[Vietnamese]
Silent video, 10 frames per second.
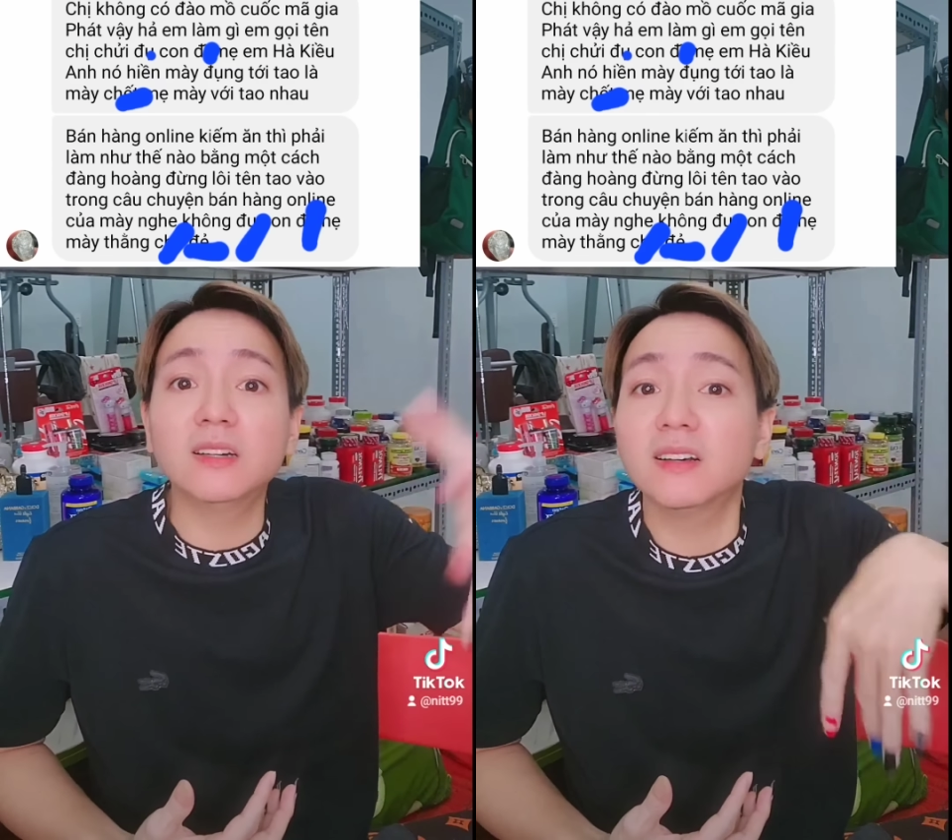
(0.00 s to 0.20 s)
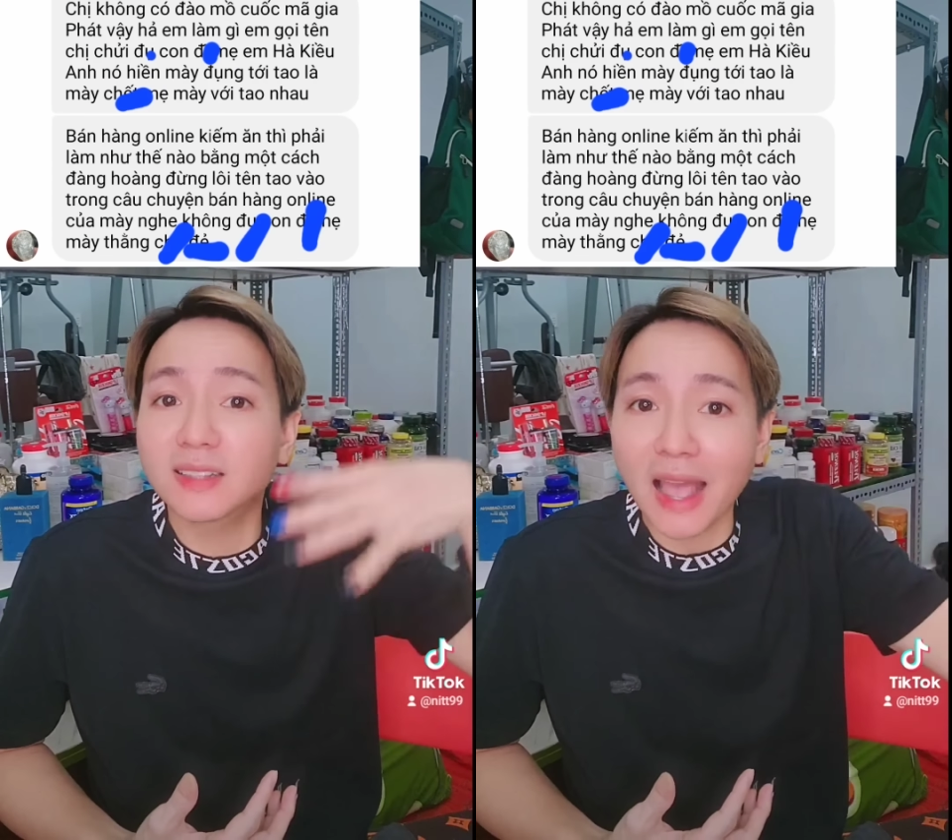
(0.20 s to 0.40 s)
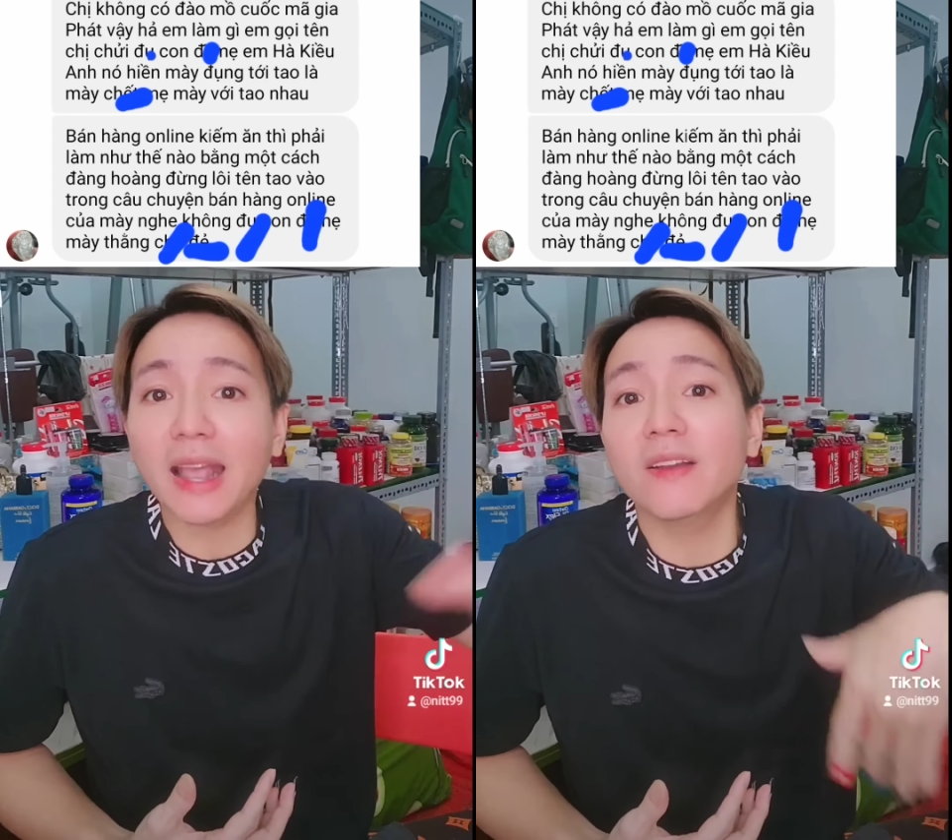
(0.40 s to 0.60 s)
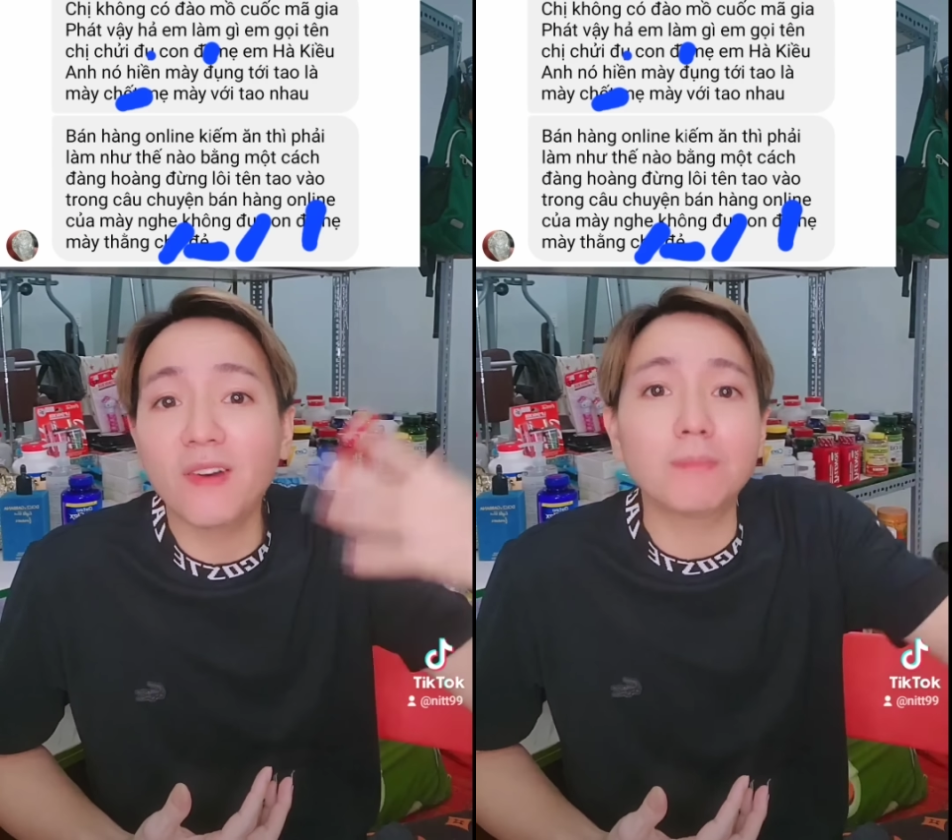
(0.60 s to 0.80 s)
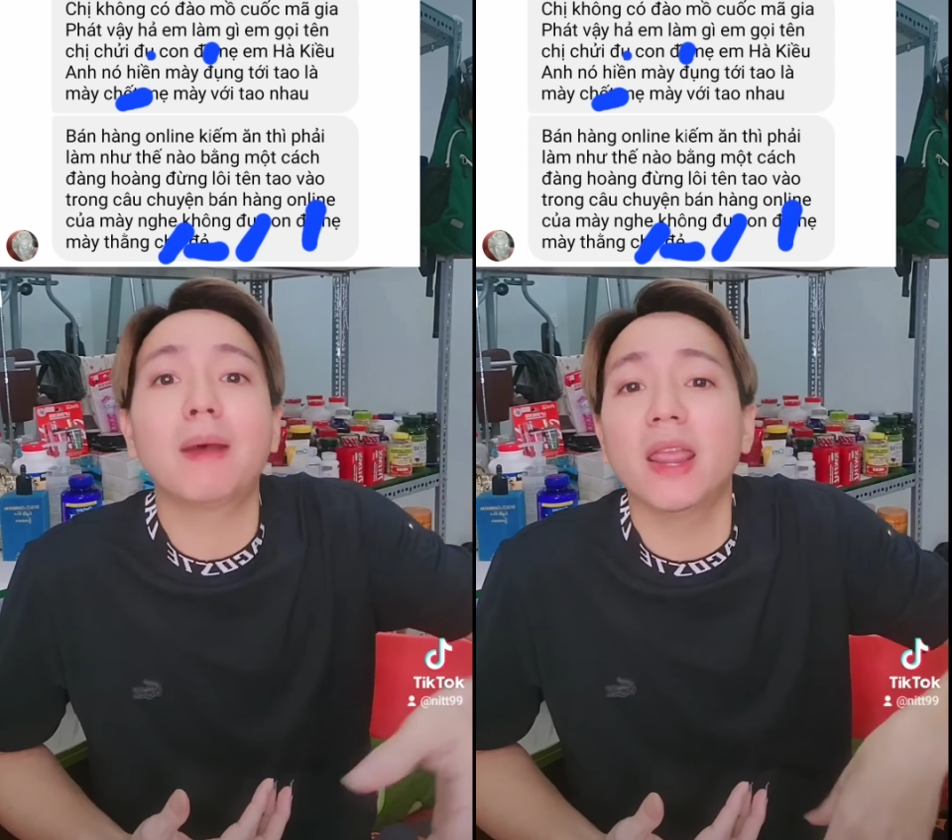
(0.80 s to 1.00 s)
tương tác
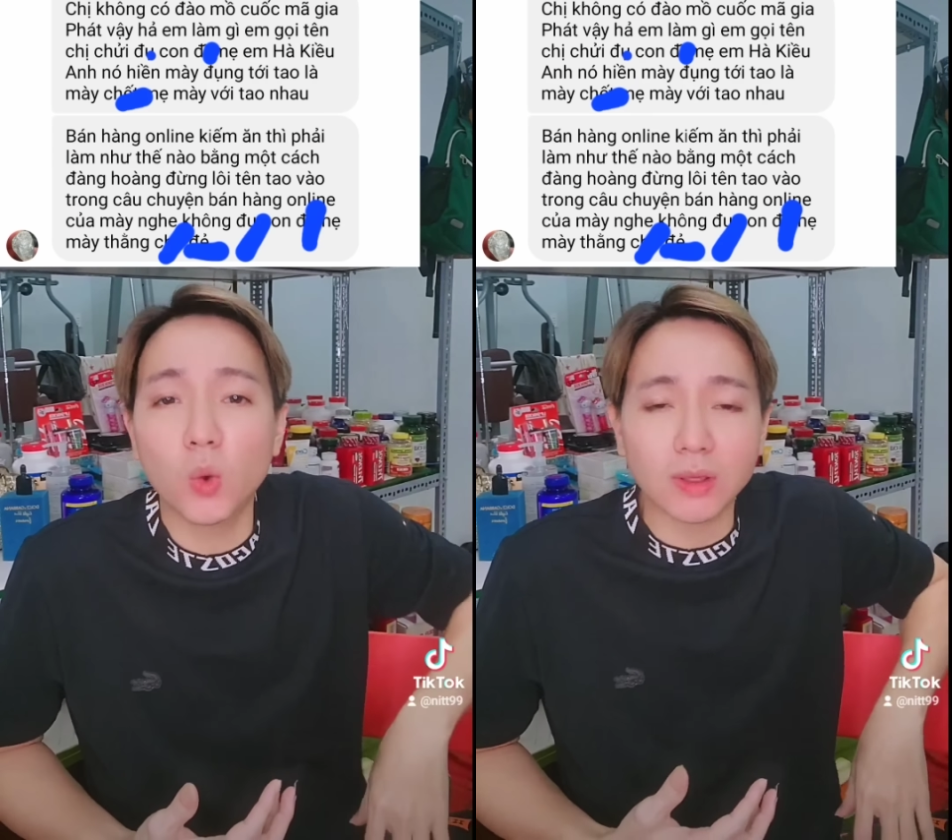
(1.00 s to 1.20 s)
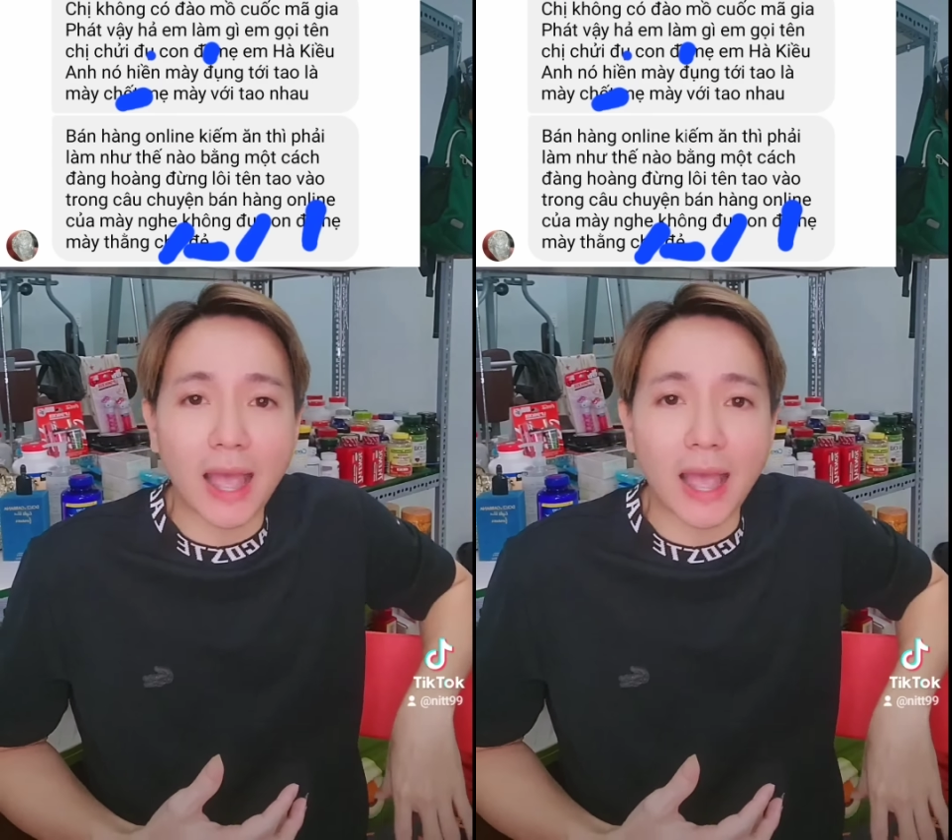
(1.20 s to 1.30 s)
cái fanpage của